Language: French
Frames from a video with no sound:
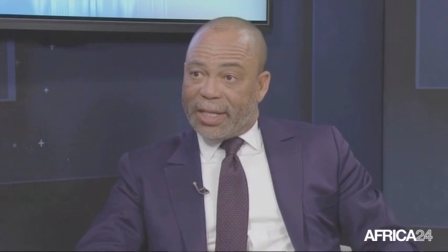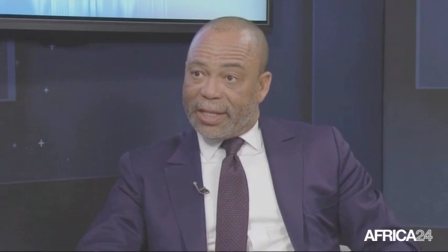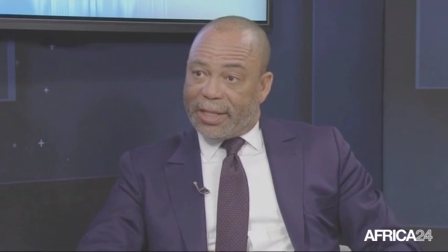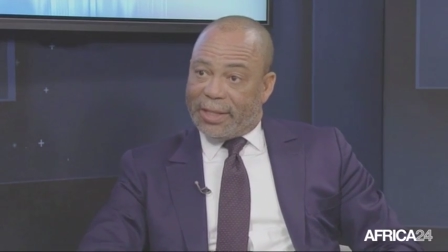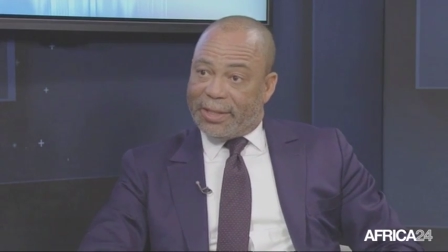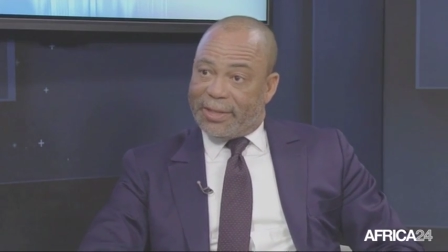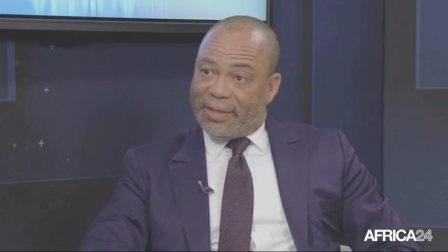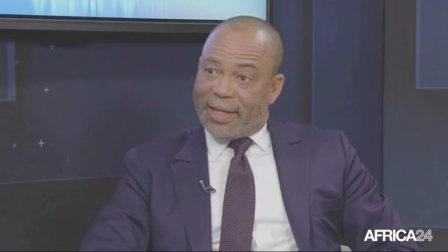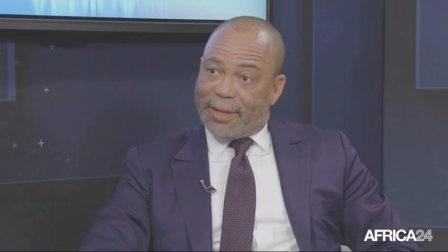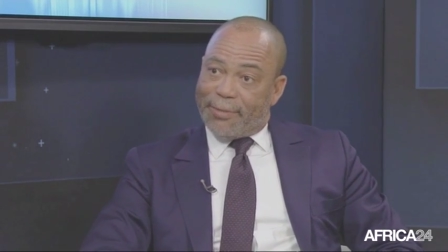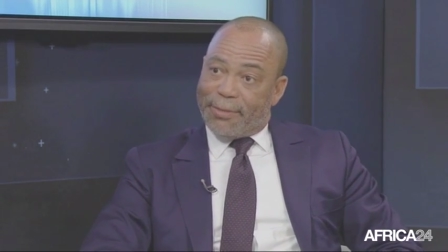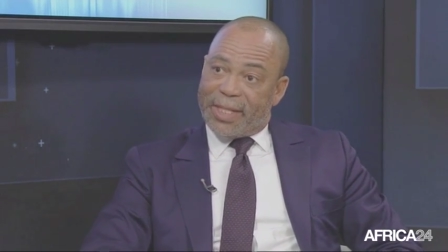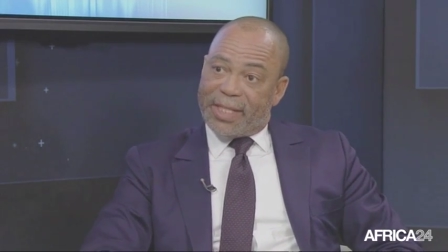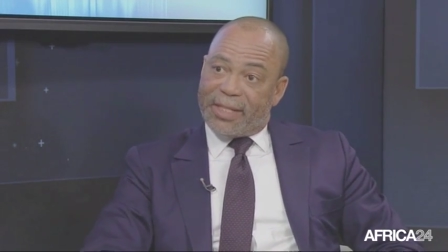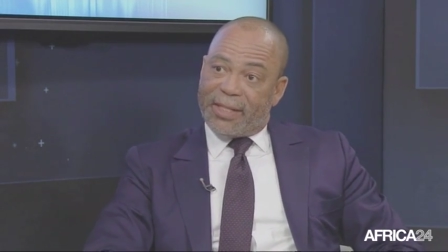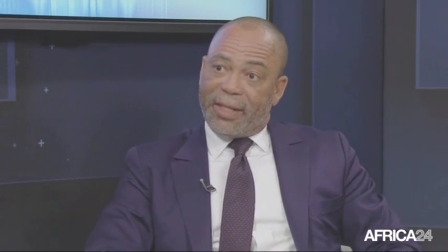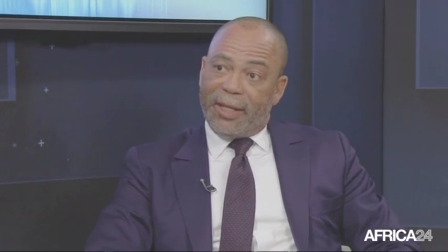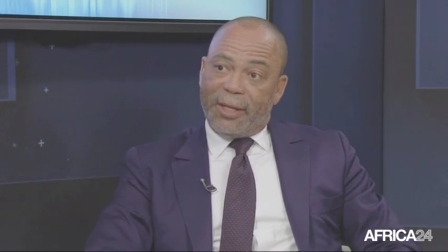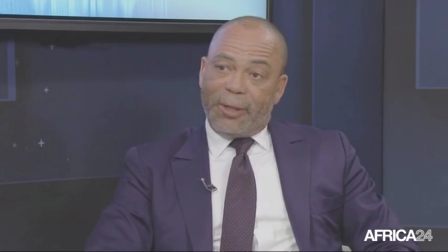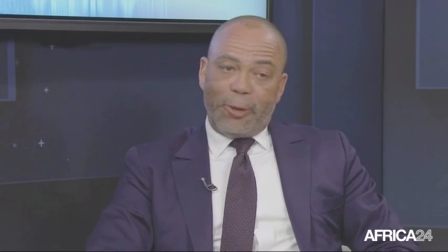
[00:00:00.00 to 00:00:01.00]
qu'ils
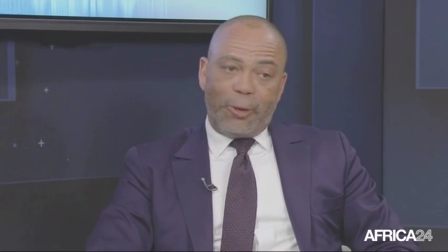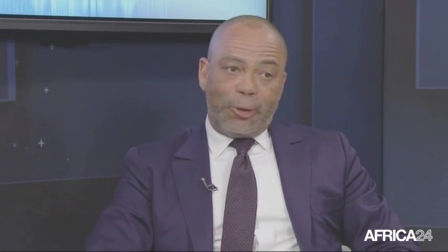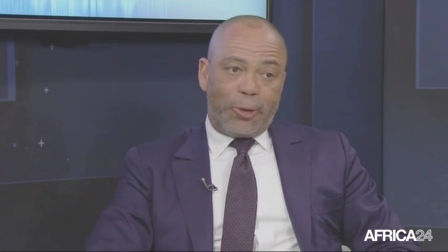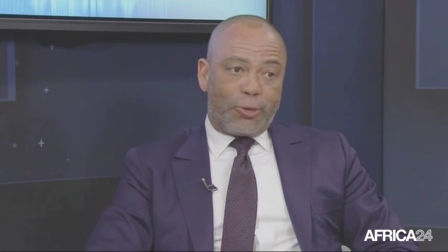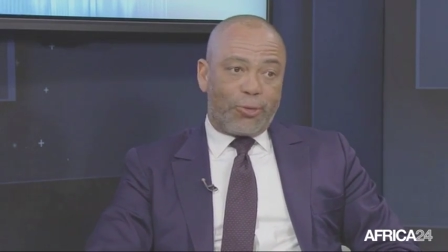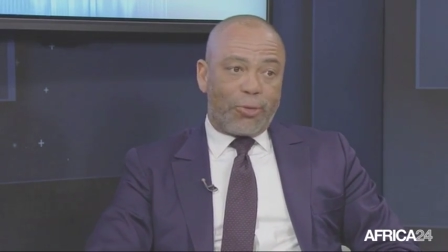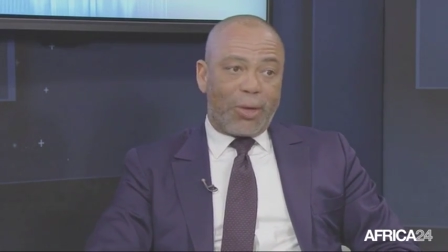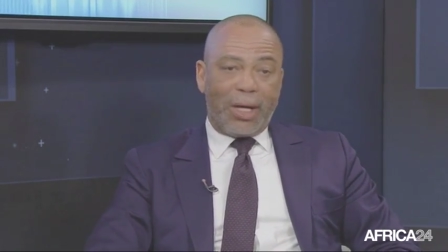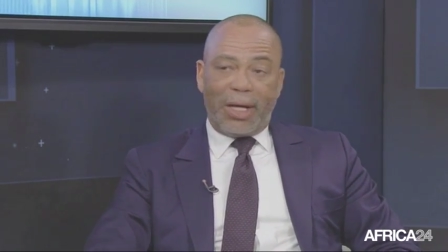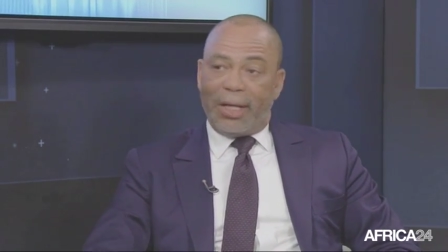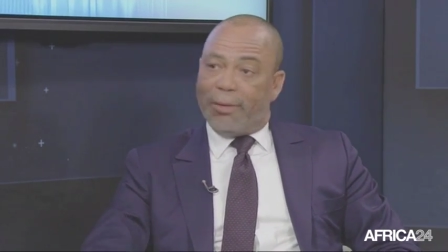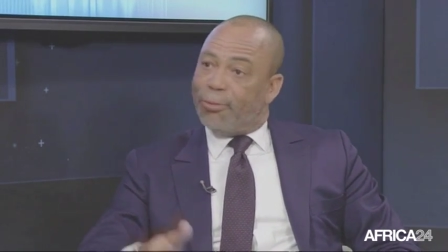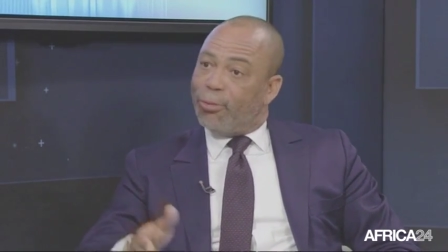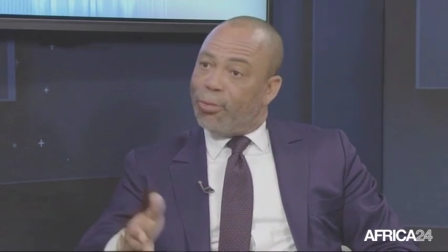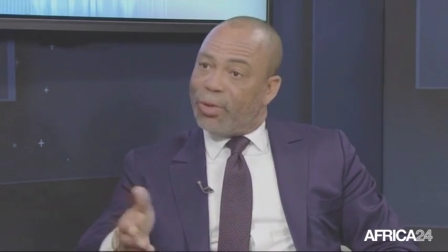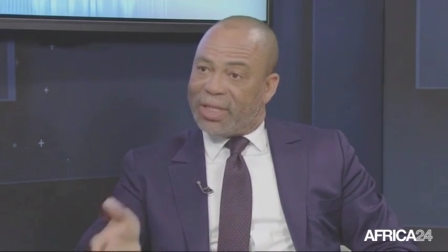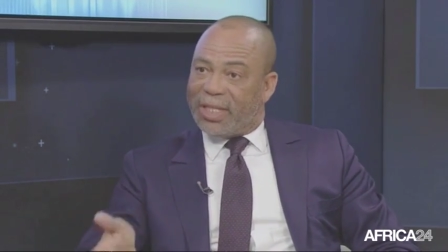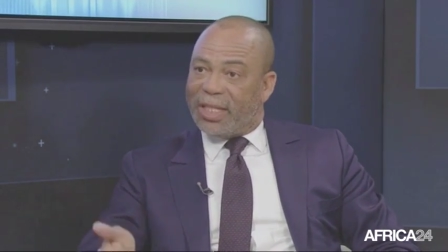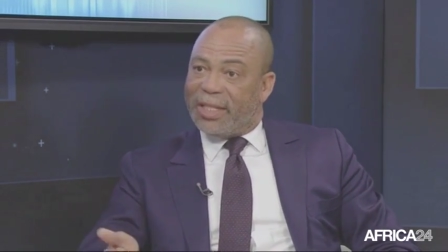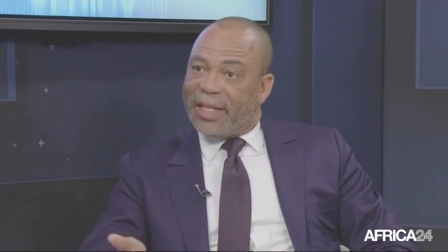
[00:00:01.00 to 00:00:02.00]
habitent euh, soient
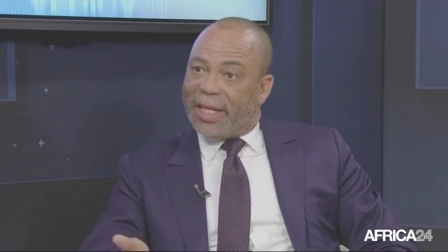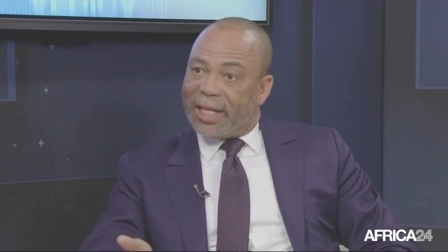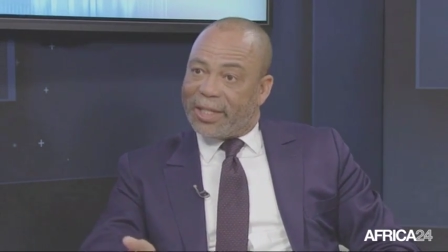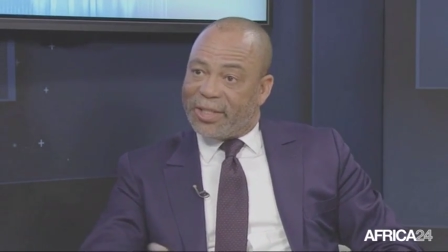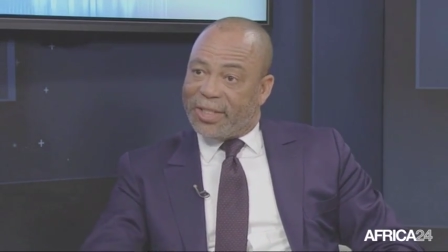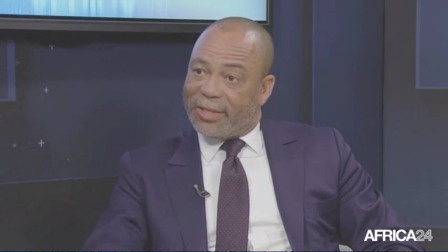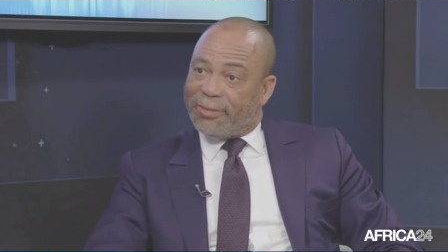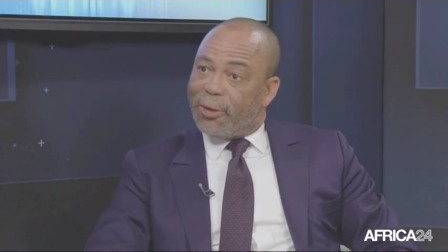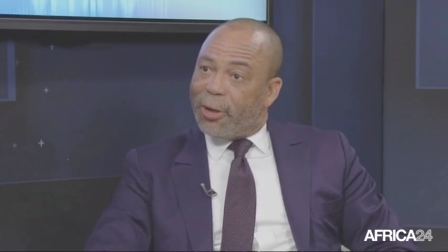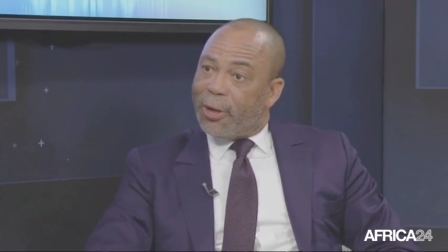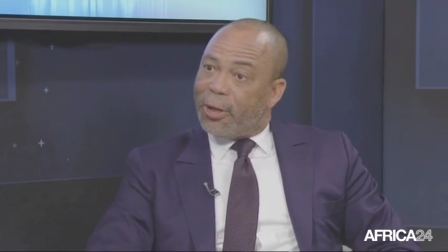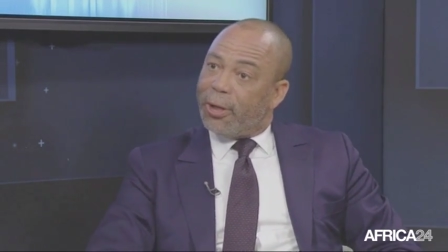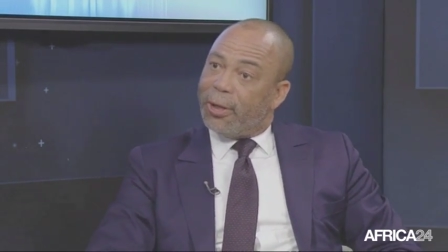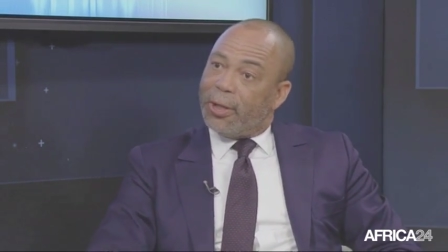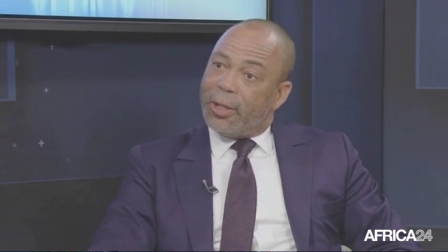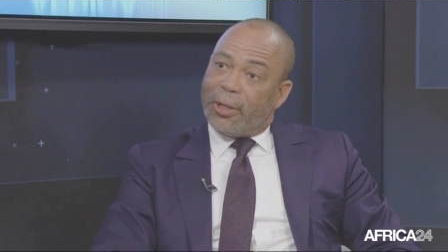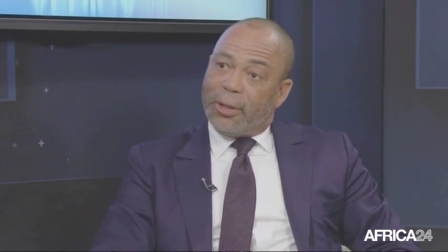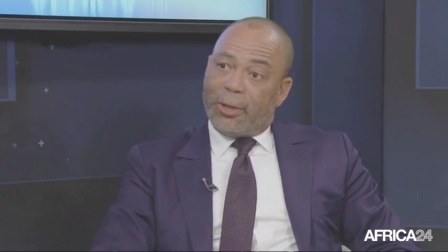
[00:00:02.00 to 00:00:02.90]
moins énergivores,